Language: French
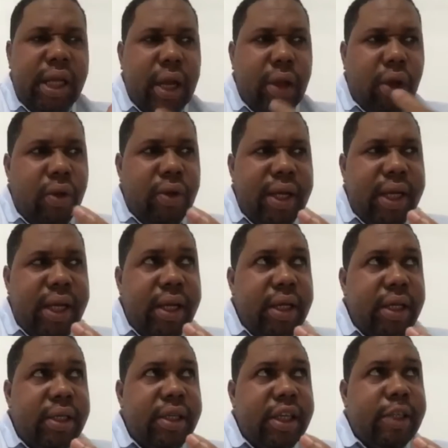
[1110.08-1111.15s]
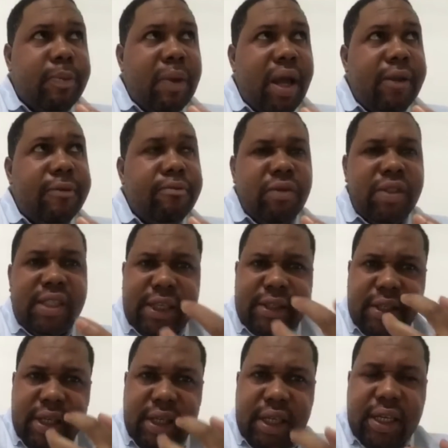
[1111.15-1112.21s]
reconnaît, n'est-ce pas, ses
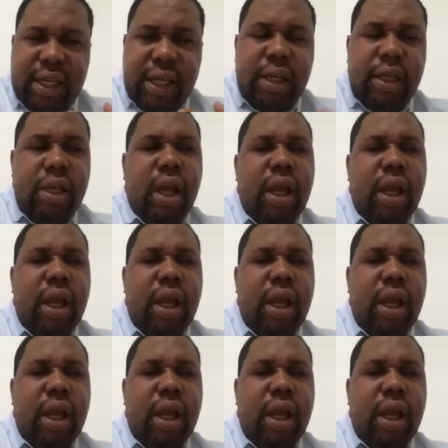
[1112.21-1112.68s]
iniquités, qui